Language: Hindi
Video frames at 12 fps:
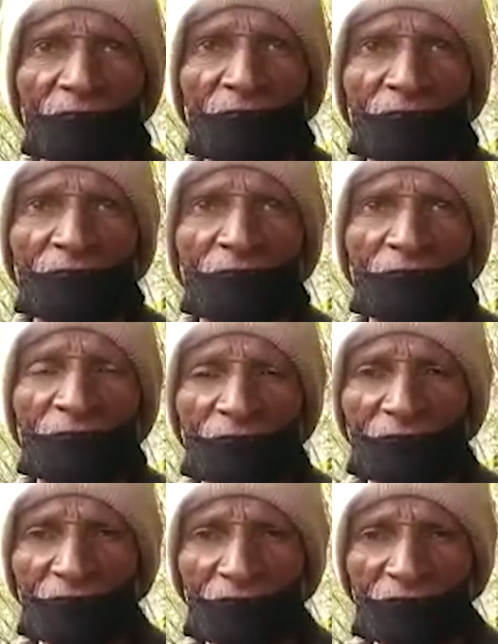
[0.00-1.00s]
क्या क्या घटना
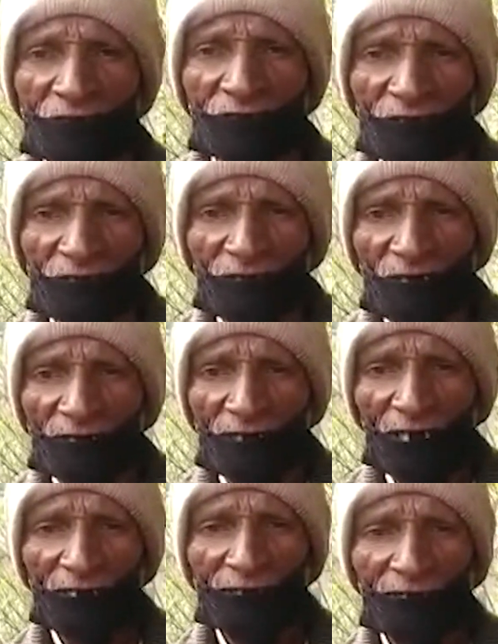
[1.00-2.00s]
हुई है क्या
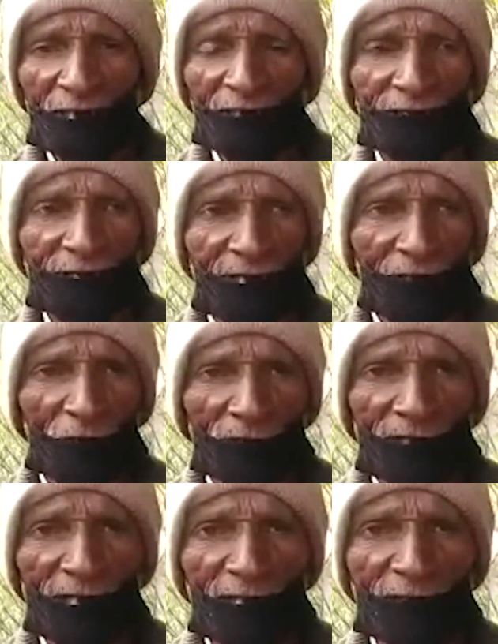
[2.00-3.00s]
क्या घटना ये हुई
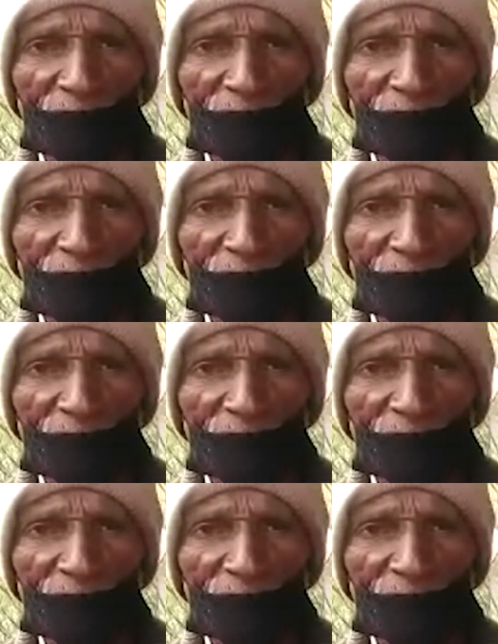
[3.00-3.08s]
है